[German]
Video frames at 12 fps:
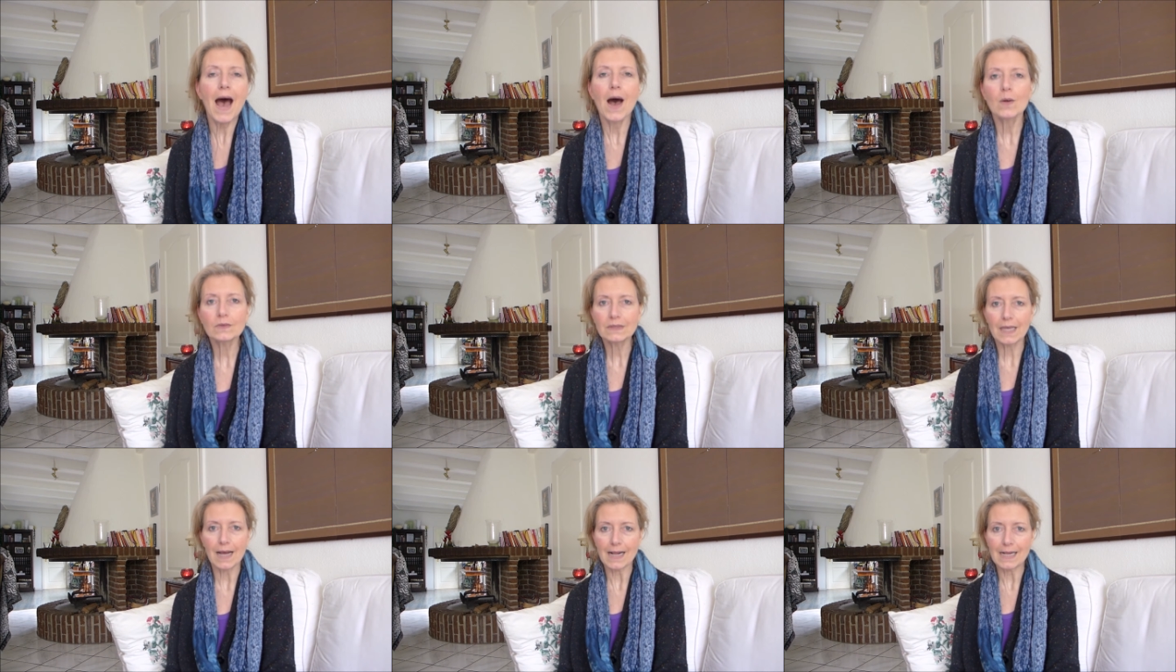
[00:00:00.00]

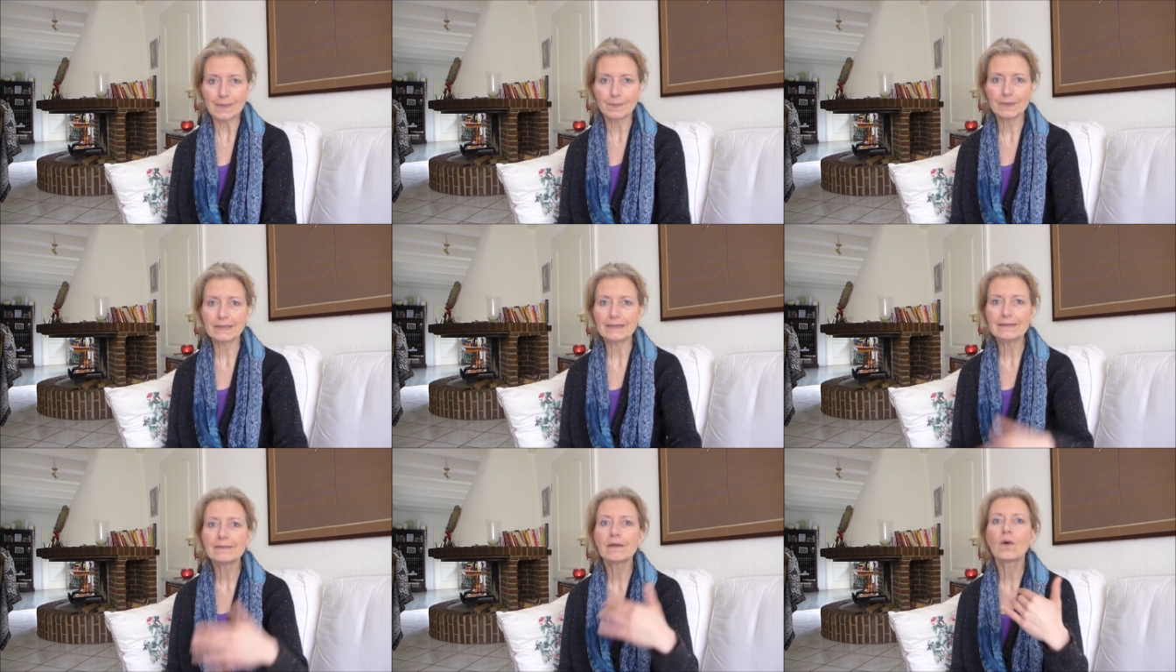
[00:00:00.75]
Außerhalb
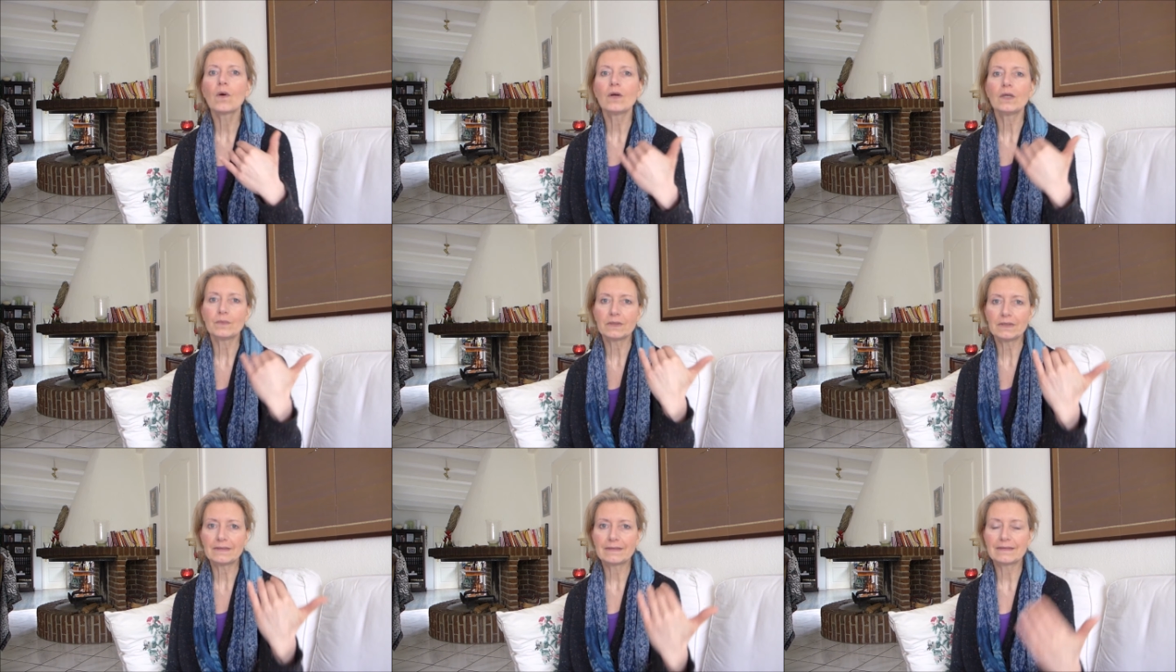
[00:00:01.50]
dieser Räume,
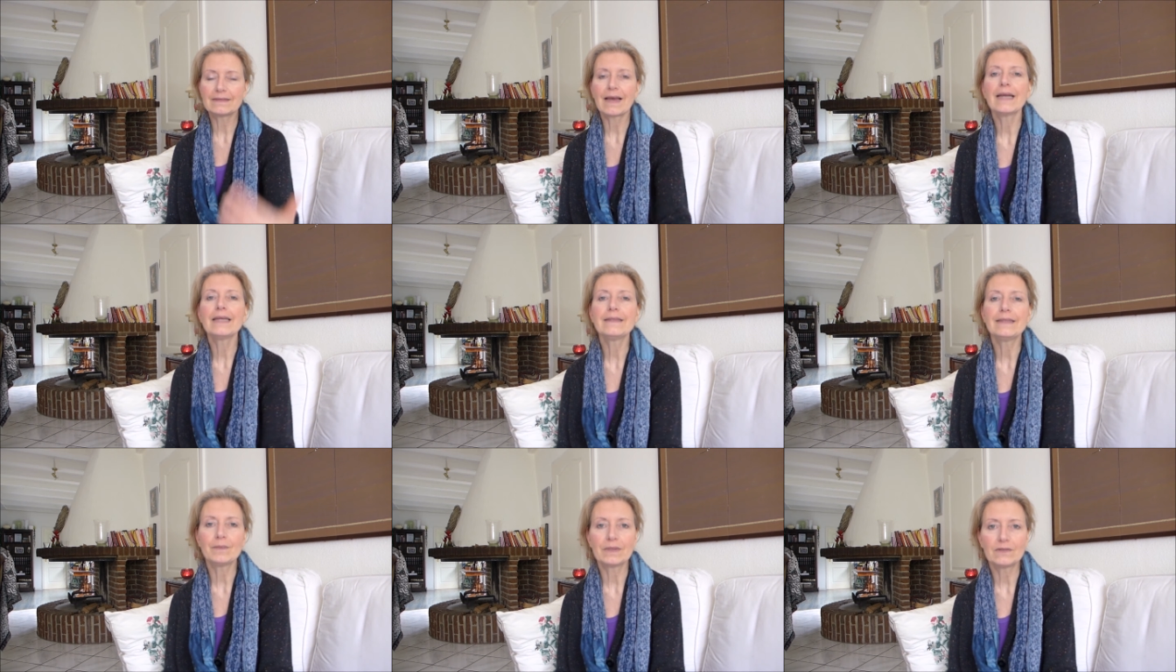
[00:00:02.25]
dieses
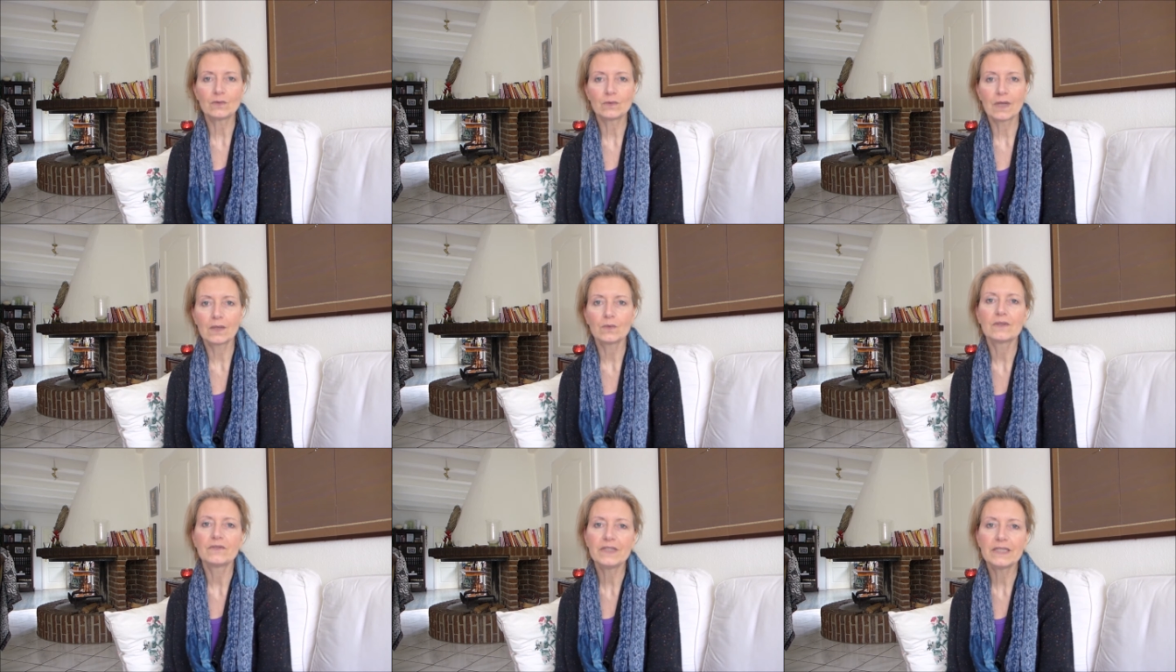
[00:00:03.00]
dreidimensionalen
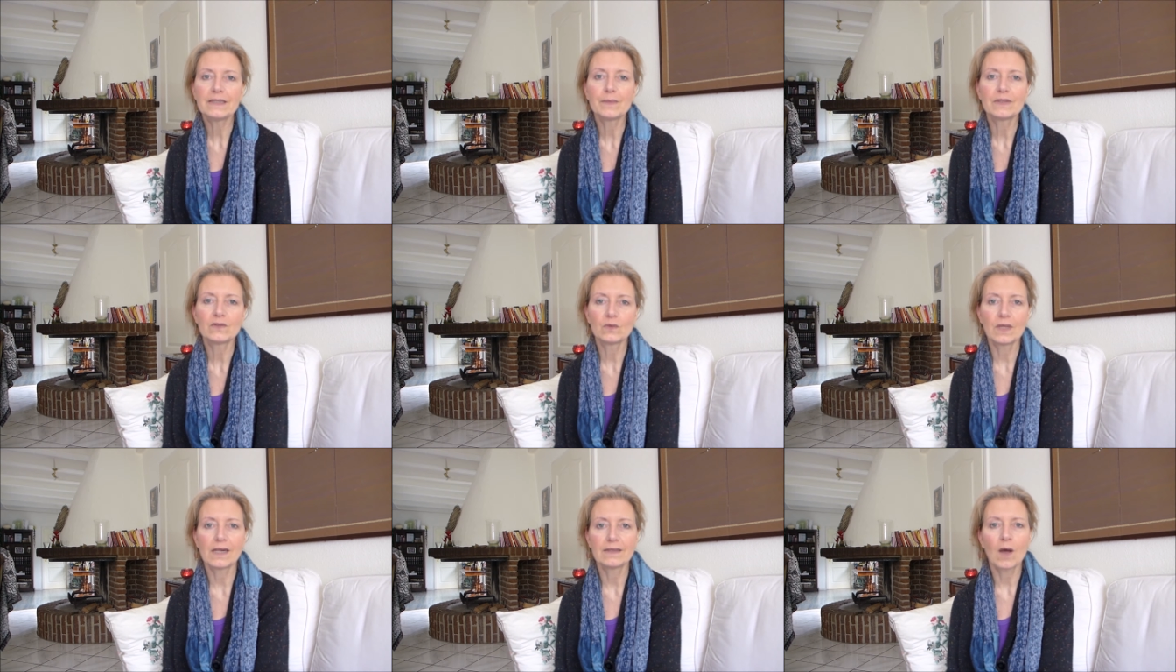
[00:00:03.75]
oder
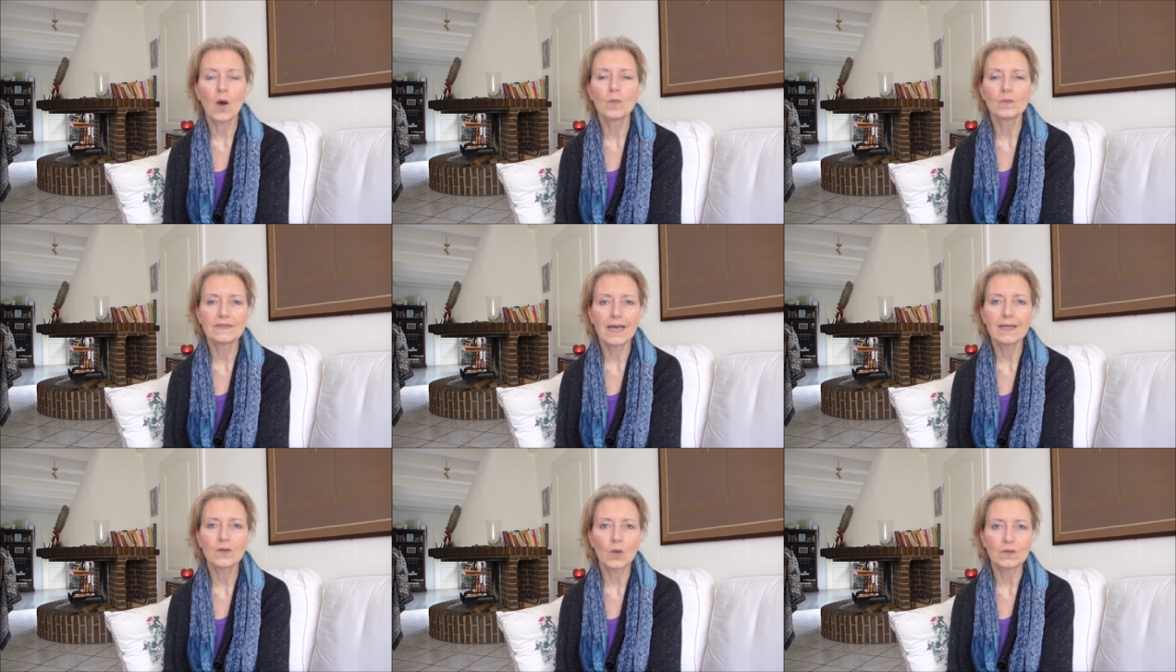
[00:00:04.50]
vierdimensionalen raum
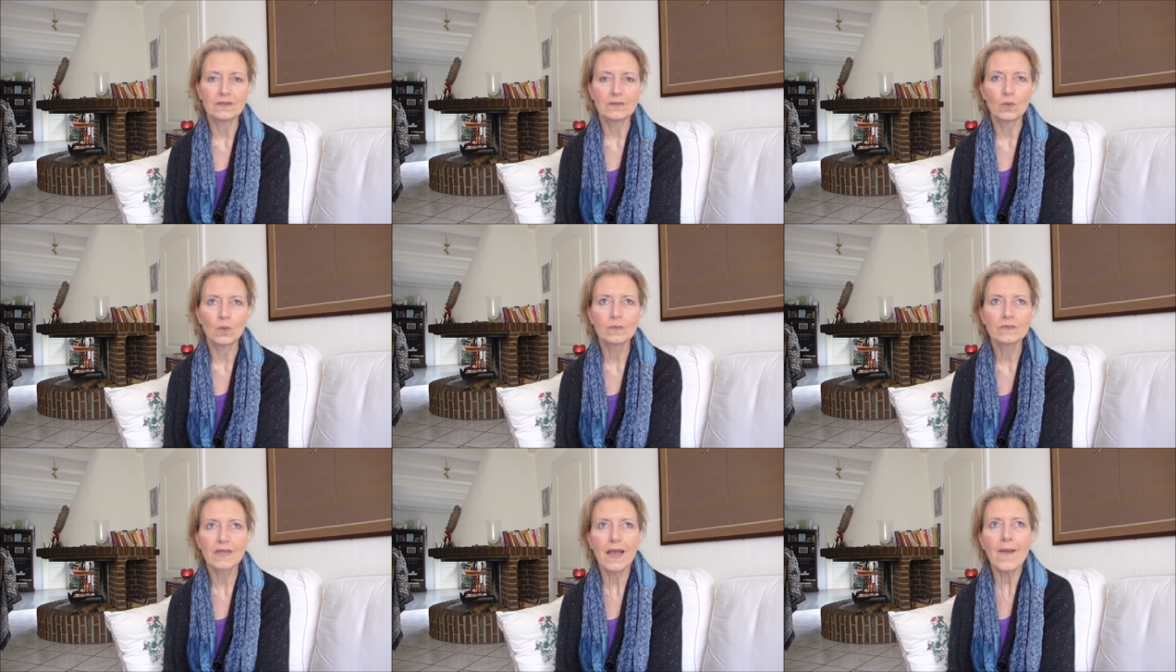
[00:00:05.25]

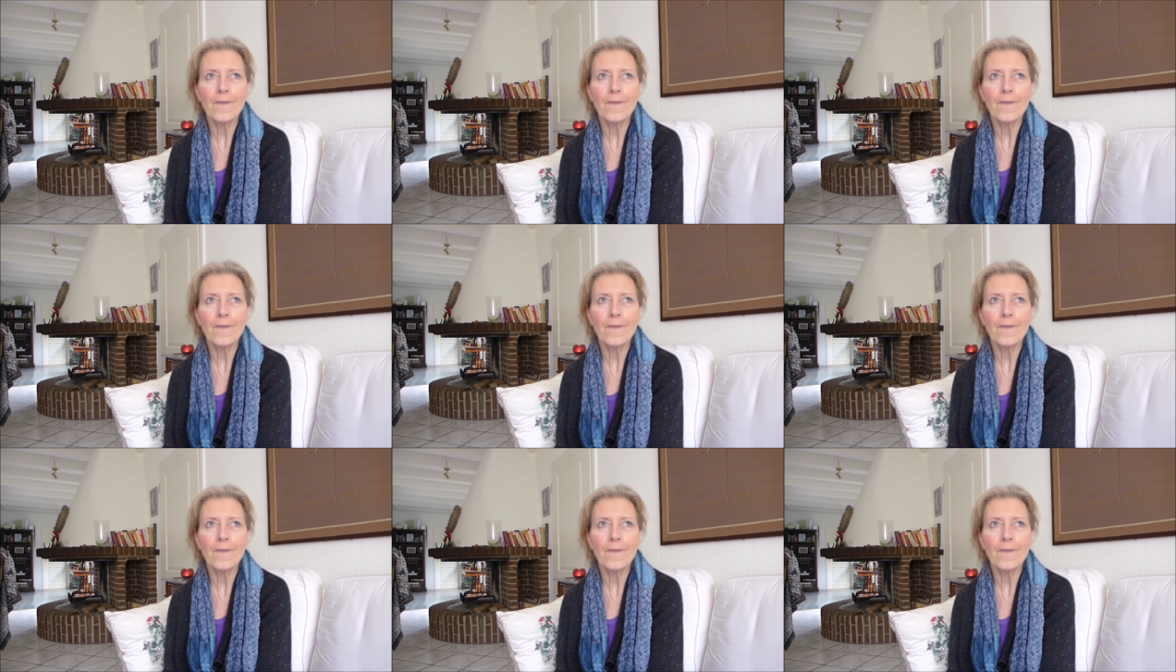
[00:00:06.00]
zeitkontinuums